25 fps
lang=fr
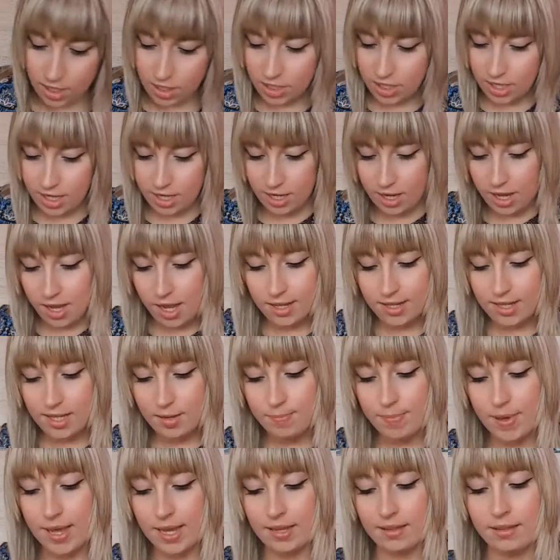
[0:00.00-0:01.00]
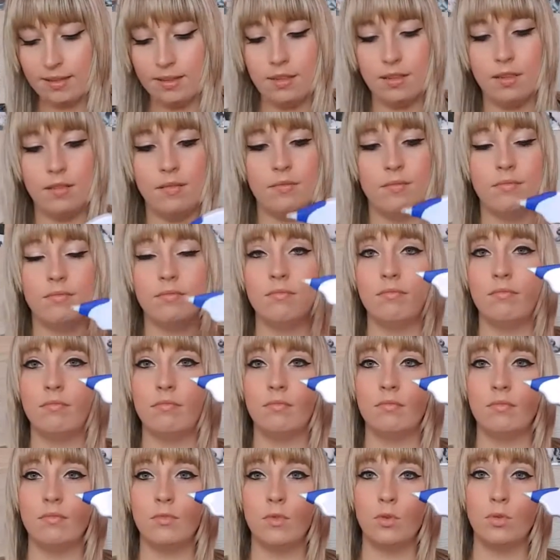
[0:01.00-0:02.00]
j'ai un Tipex,
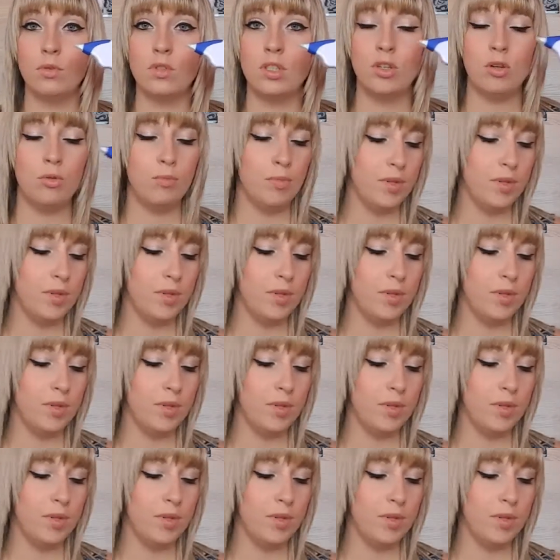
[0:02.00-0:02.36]
aussi